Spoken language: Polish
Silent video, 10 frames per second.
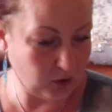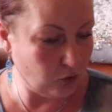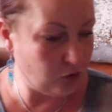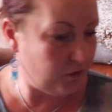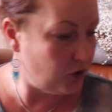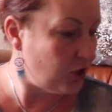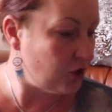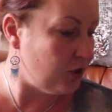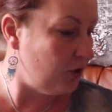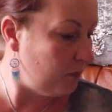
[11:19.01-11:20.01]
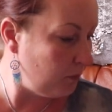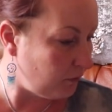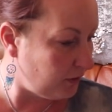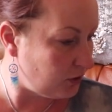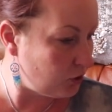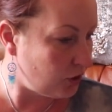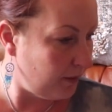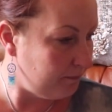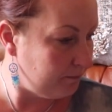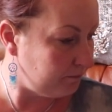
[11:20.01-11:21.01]
jako odświeżaczy powietrza.
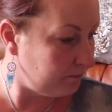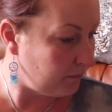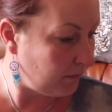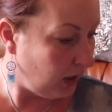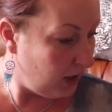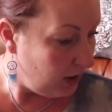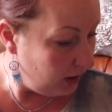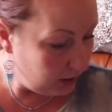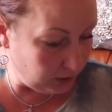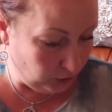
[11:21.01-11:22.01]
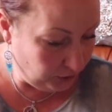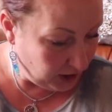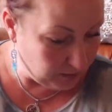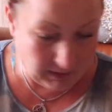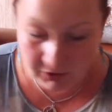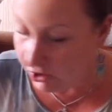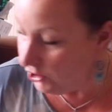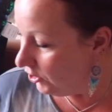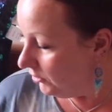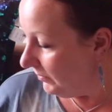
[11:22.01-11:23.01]
No i tak patrzę,
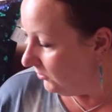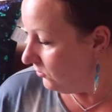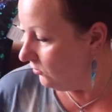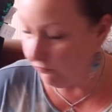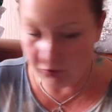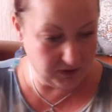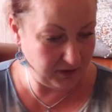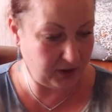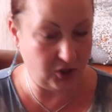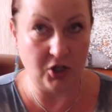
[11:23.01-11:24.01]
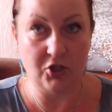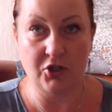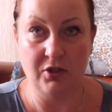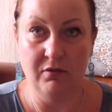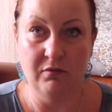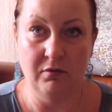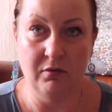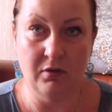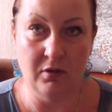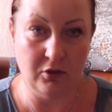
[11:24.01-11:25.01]
że chyba to są wszystkie rzeczy,
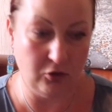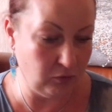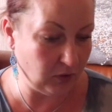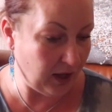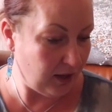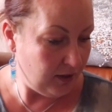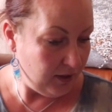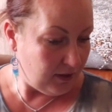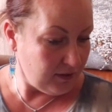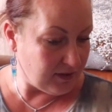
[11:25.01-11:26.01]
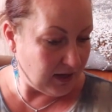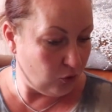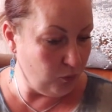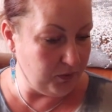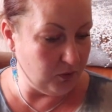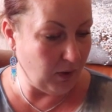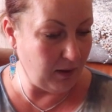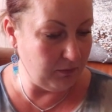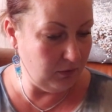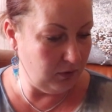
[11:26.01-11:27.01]
e, które
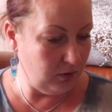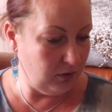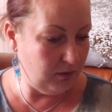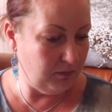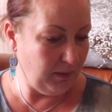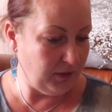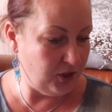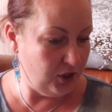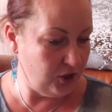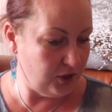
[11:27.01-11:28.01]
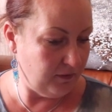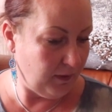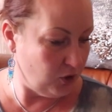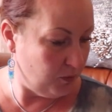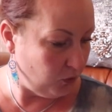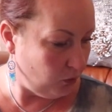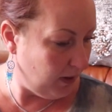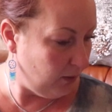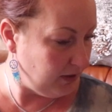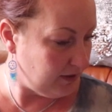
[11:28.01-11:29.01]
zakupiłam. E, mam nadzieję, że Wam się
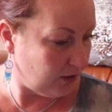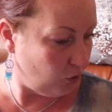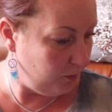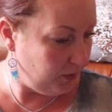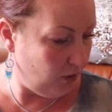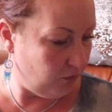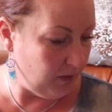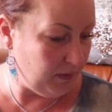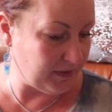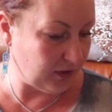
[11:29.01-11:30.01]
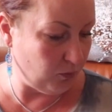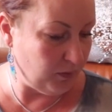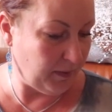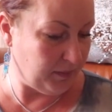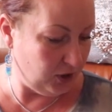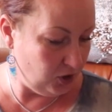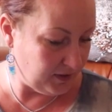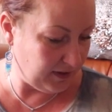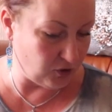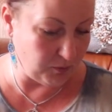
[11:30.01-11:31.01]
podobały te zakupy. Ja uwielbiam zakupy
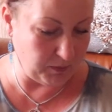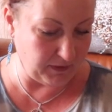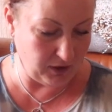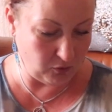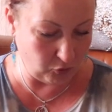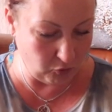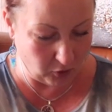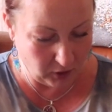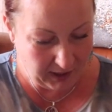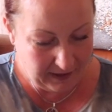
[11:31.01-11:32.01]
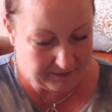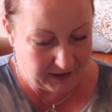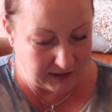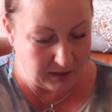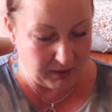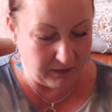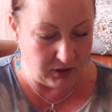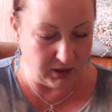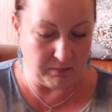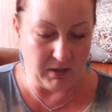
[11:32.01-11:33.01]
papiernicze, zawsze poprawiają humor. Tak
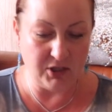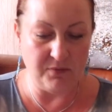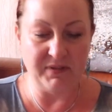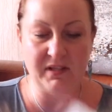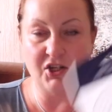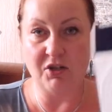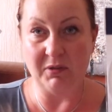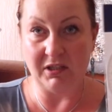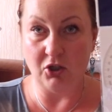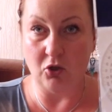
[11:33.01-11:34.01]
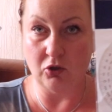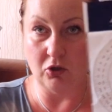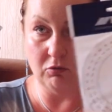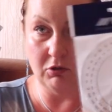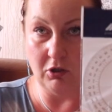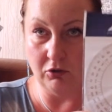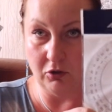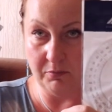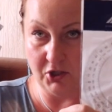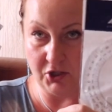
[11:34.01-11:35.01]
naprawdę najbardziej mi zależało na tych okrągłych
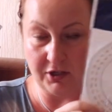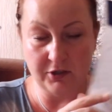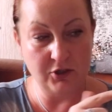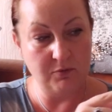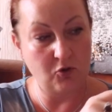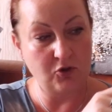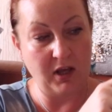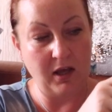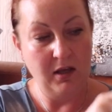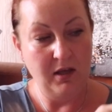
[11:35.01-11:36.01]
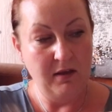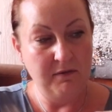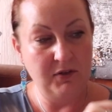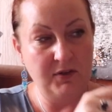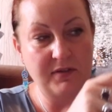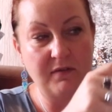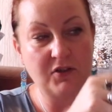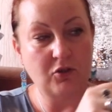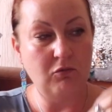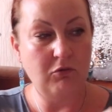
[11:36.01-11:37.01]
kątomierzach, gdzie można
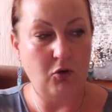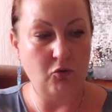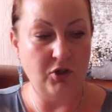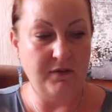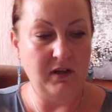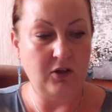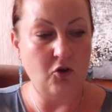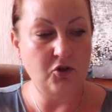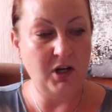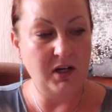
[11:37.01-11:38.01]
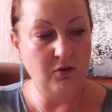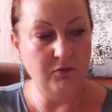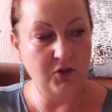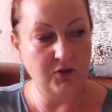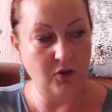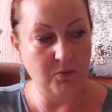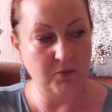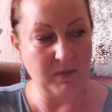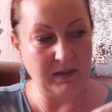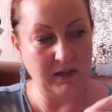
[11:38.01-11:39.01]
wyrysować kółko różnej wielkości, ale również
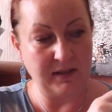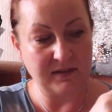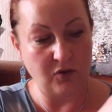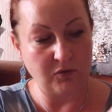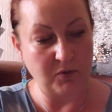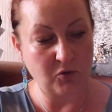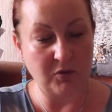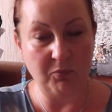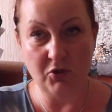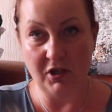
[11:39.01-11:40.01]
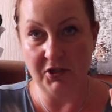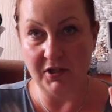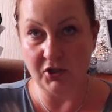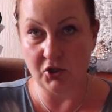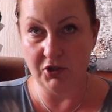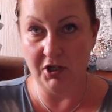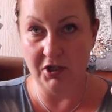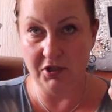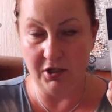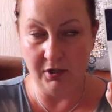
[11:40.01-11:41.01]
zrobić mandale na stroju, na przykład podzielić na
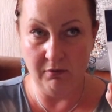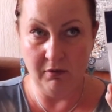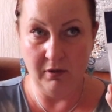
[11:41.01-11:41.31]
30